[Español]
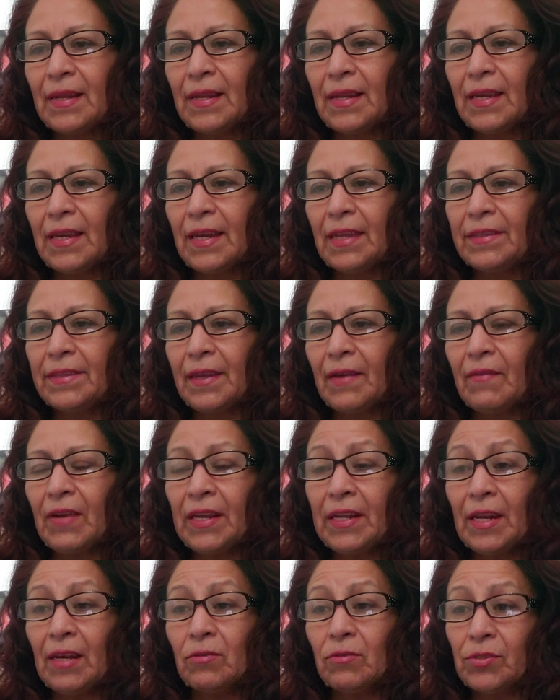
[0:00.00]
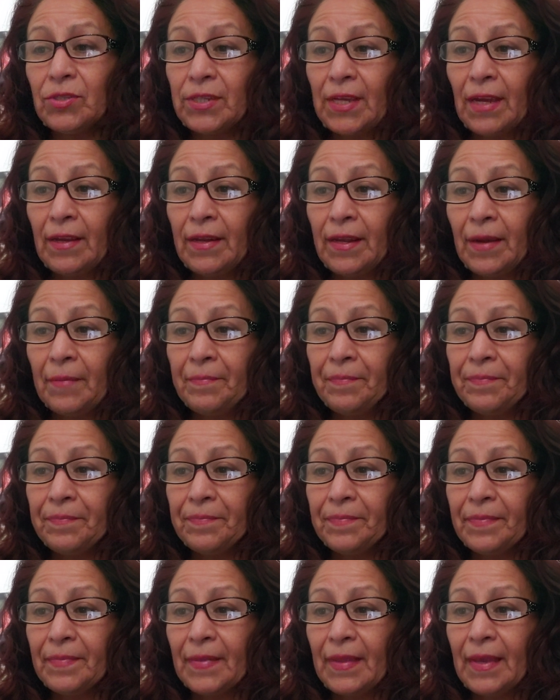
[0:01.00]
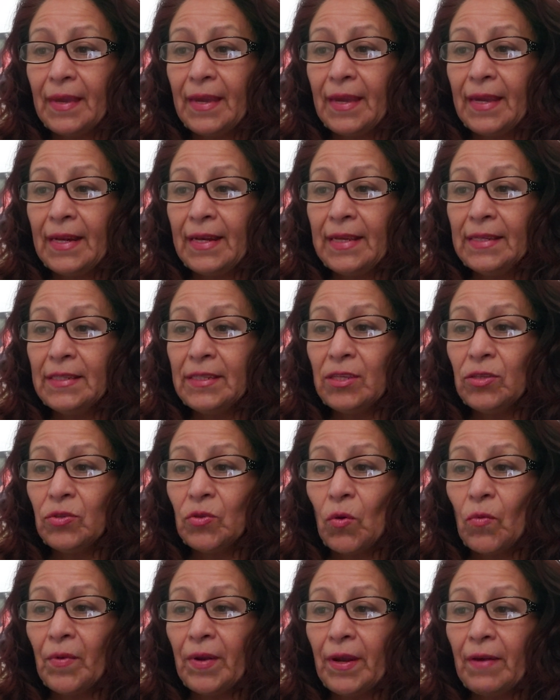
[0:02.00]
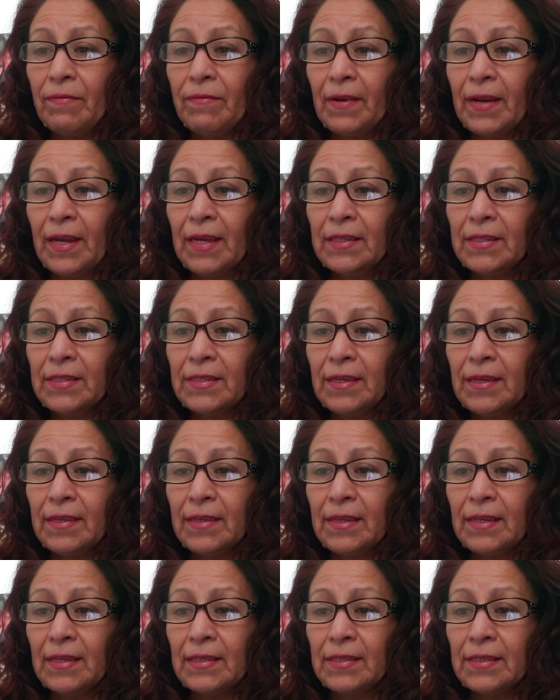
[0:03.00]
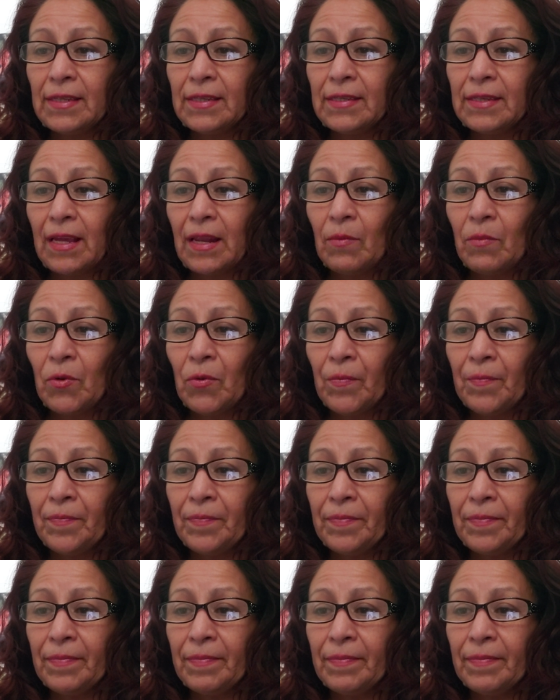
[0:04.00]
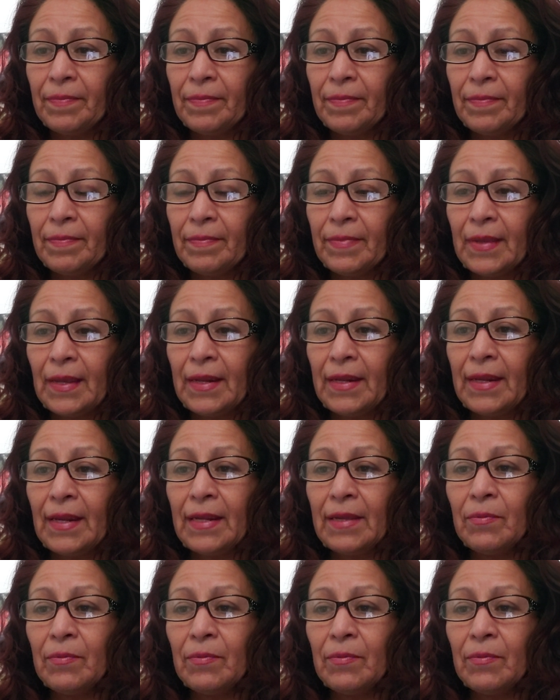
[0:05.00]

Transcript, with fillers: Le cantaban el Osana. Él citó una frase de este salmo. En